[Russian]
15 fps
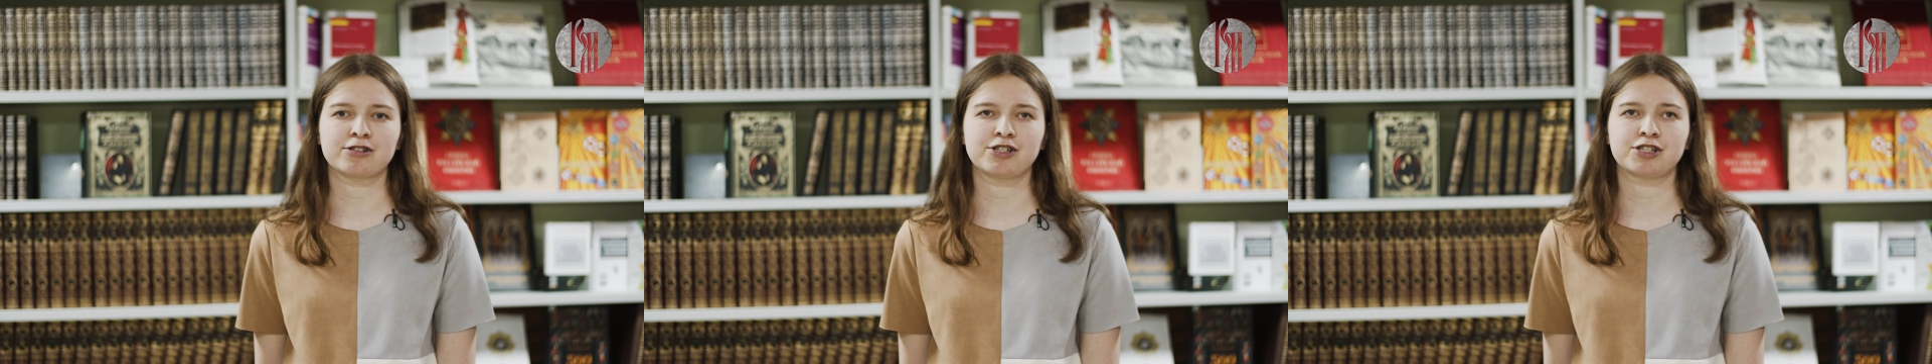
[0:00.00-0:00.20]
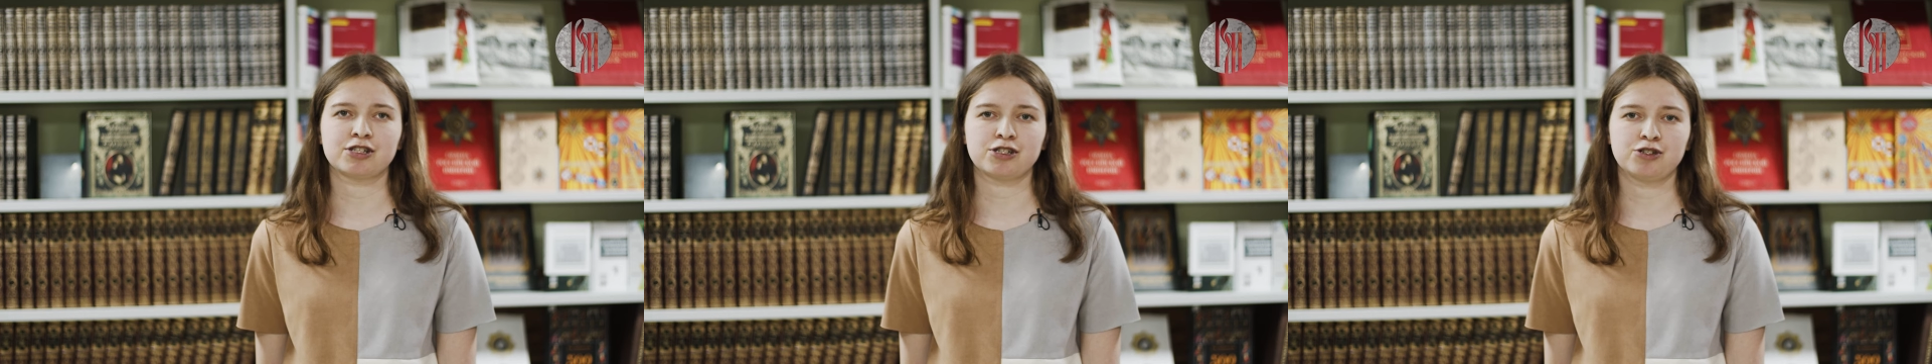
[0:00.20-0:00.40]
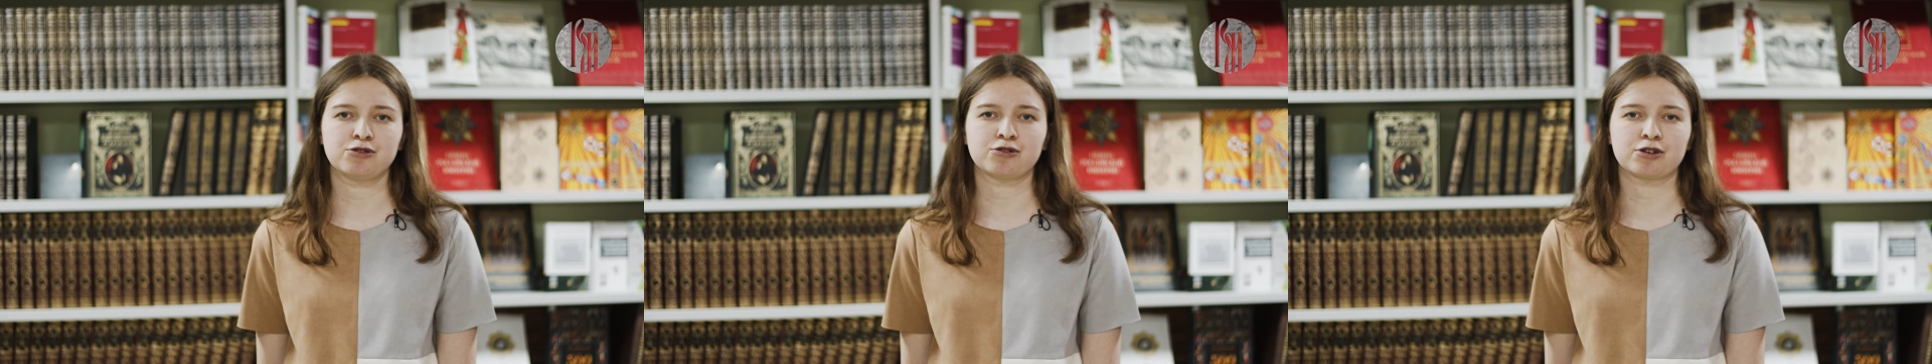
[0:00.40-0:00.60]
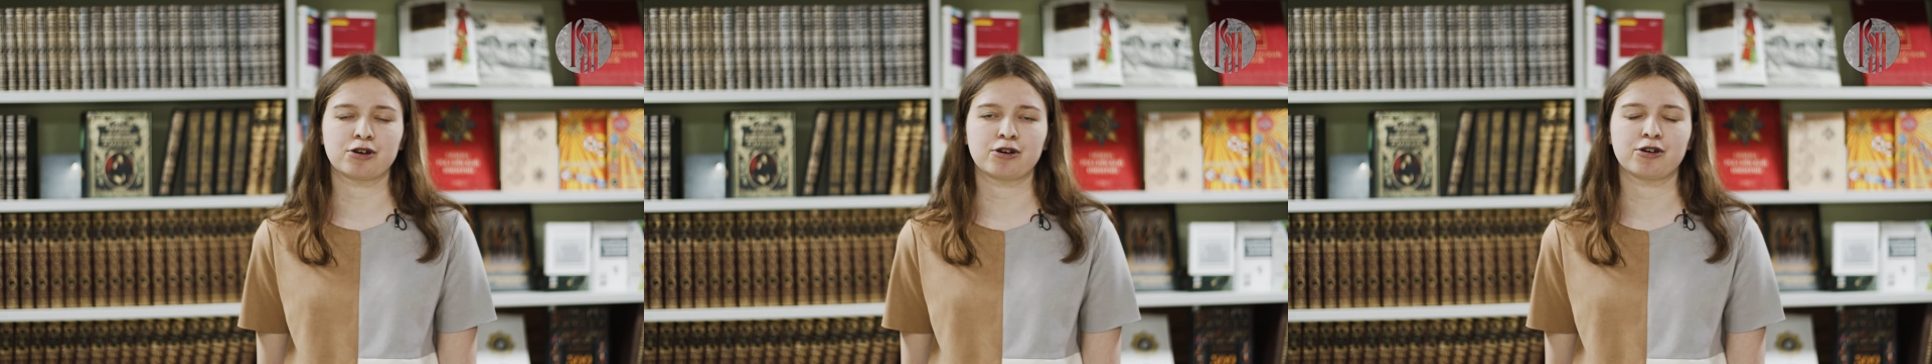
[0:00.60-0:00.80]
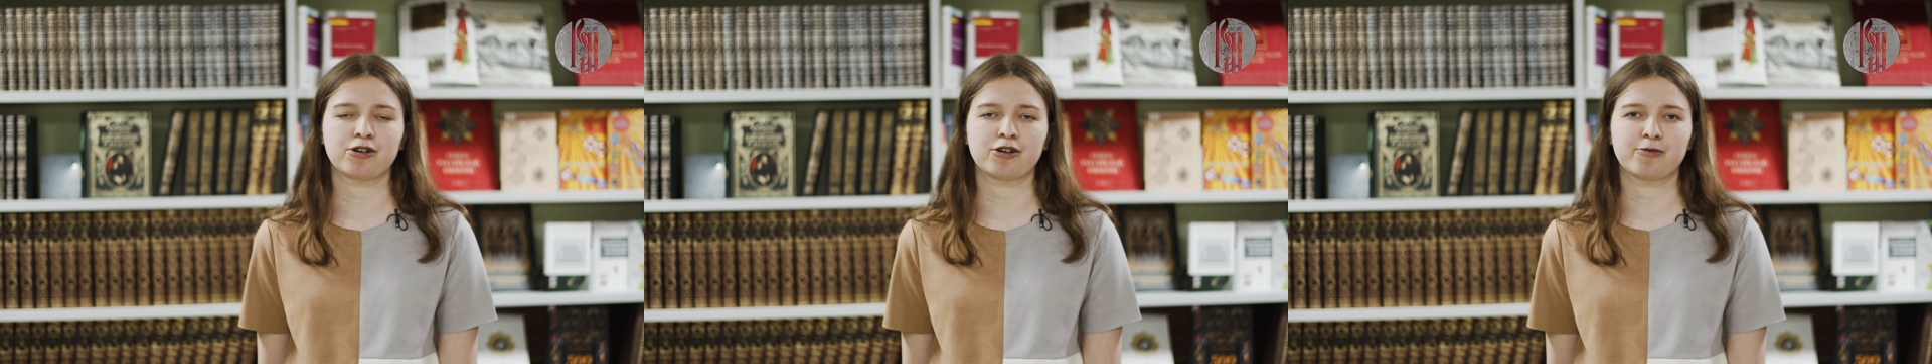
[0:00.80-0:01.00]
чересчур
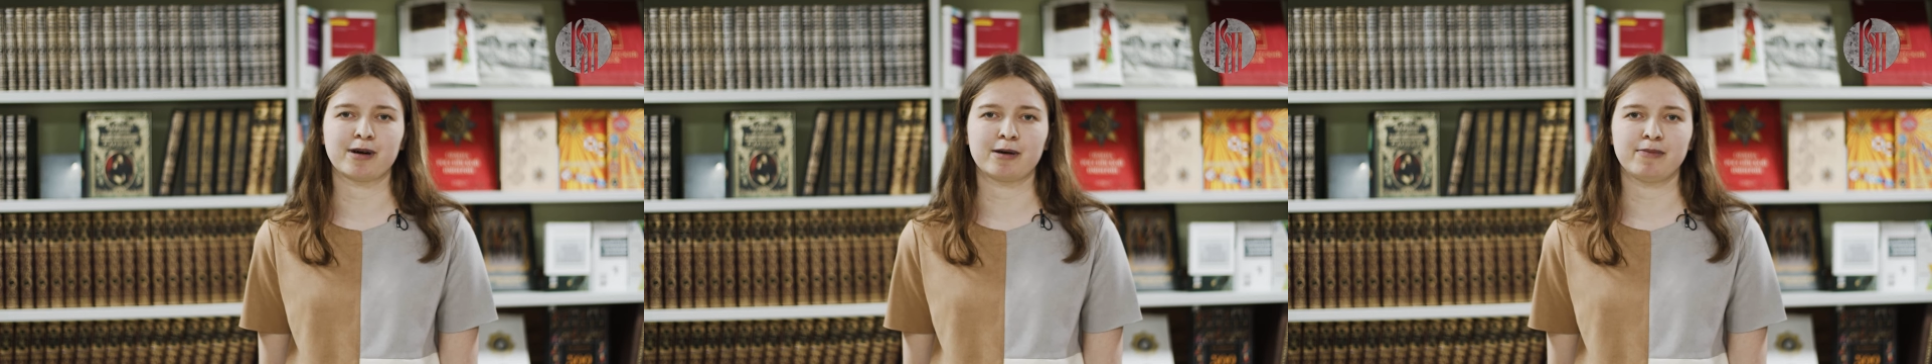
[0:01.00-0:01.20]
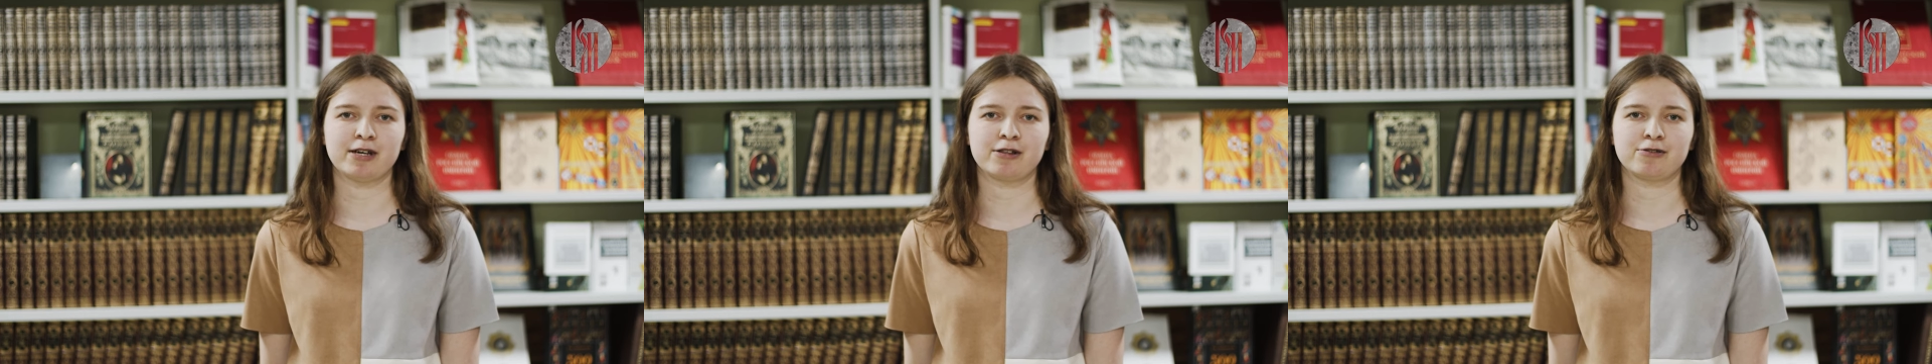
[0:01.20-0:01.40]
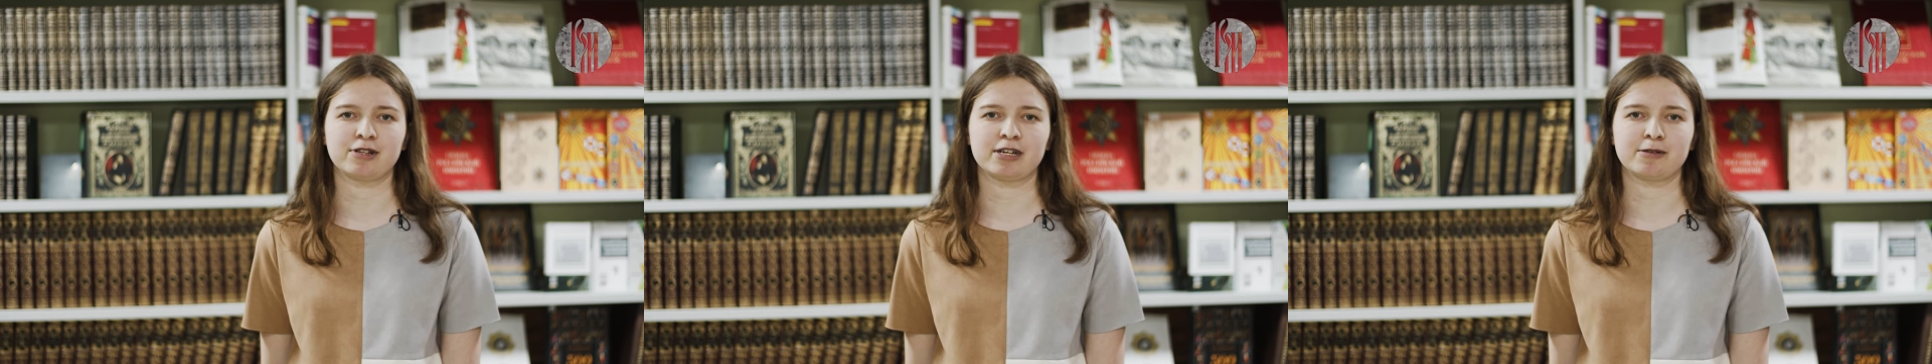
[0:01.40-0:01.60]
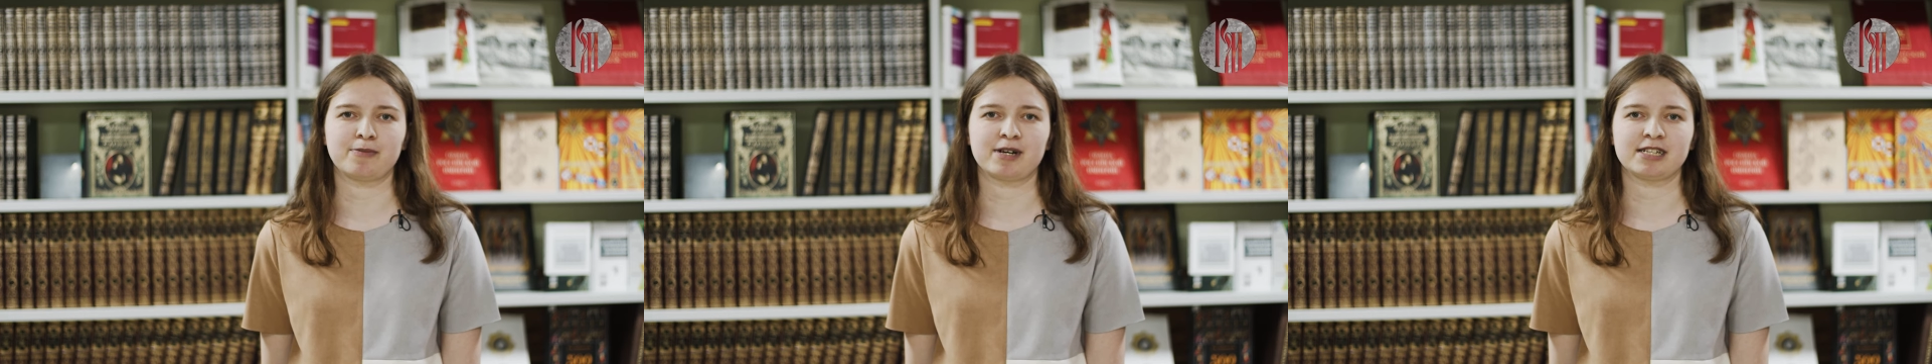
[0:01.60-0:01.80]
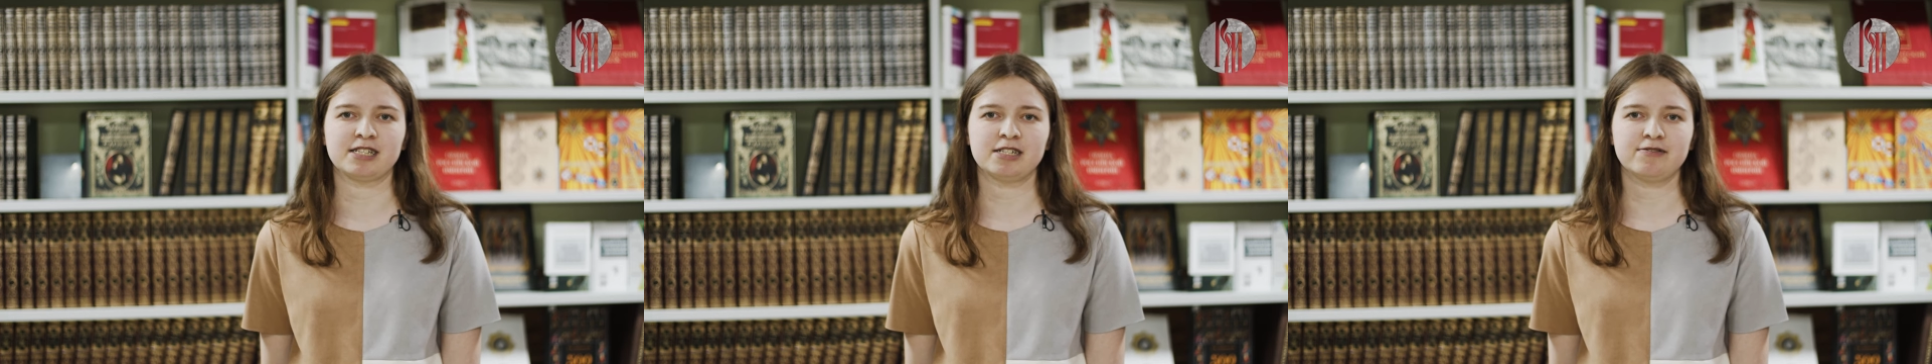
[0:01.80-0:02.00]
легкую победу над
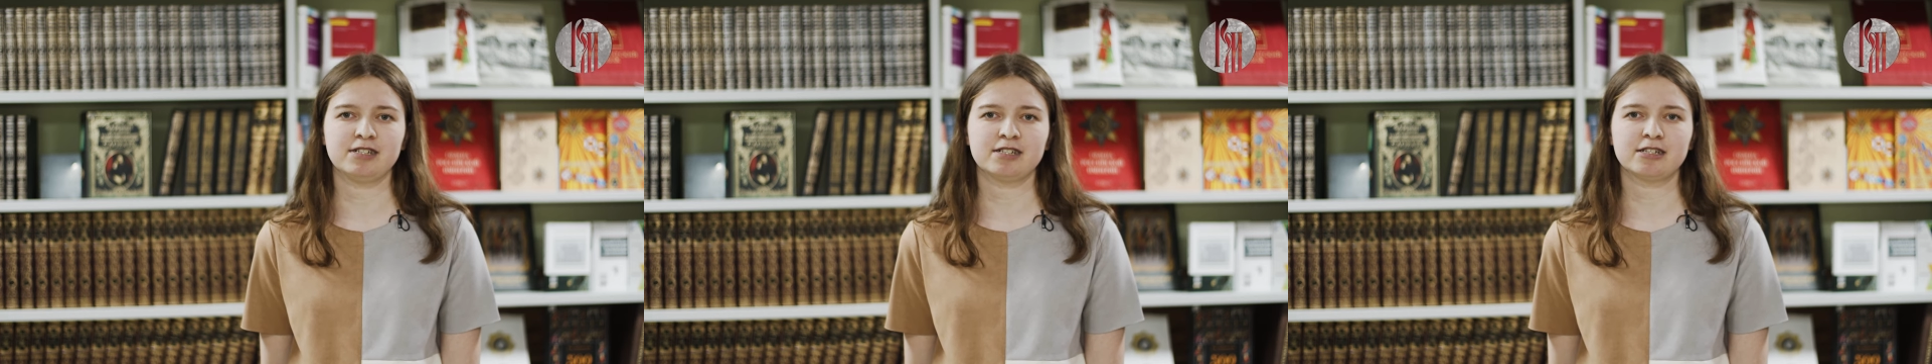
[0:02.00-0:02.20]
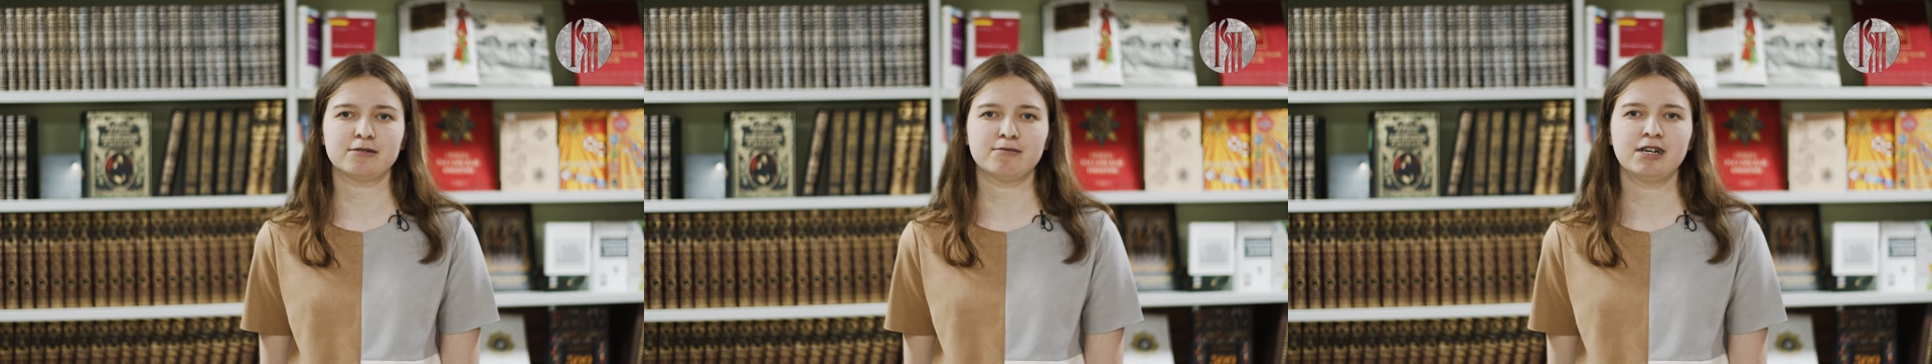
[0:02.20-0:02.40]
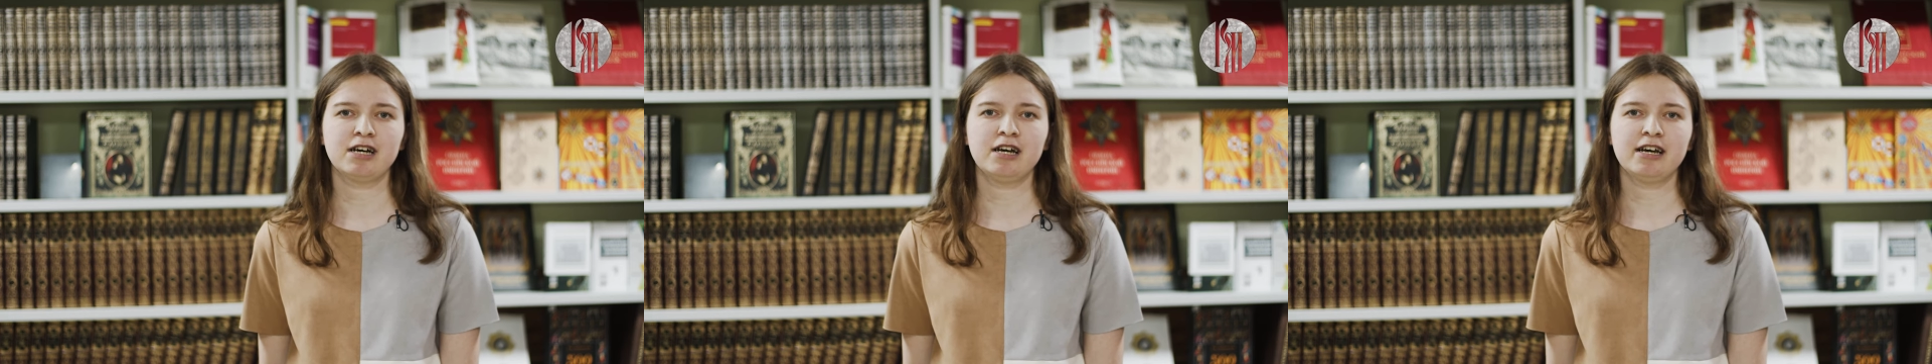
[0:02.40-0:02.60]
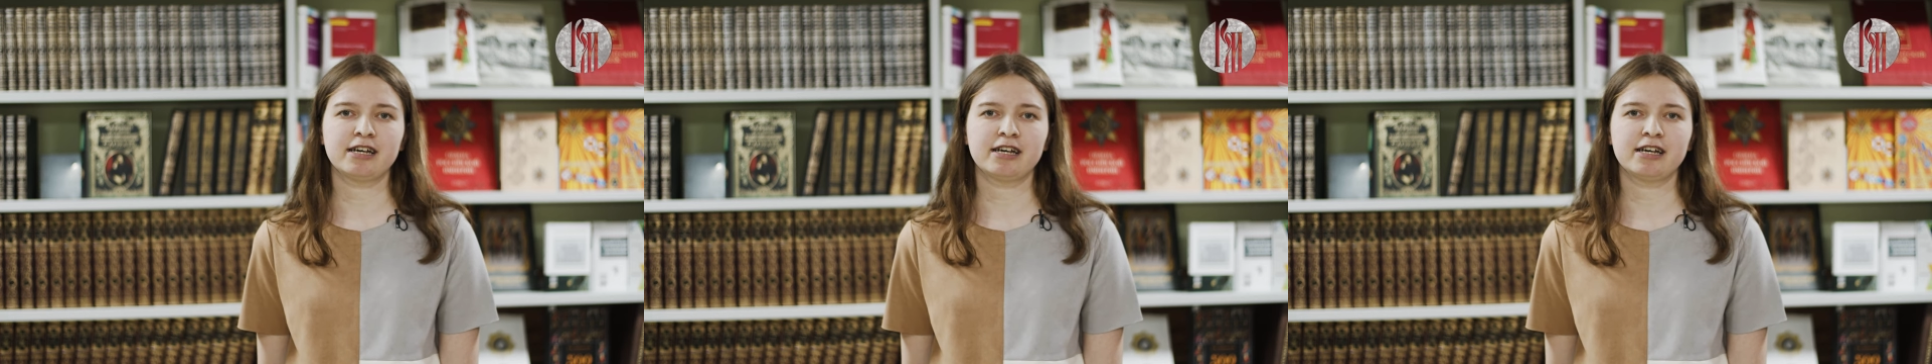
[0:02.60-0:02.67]
противником,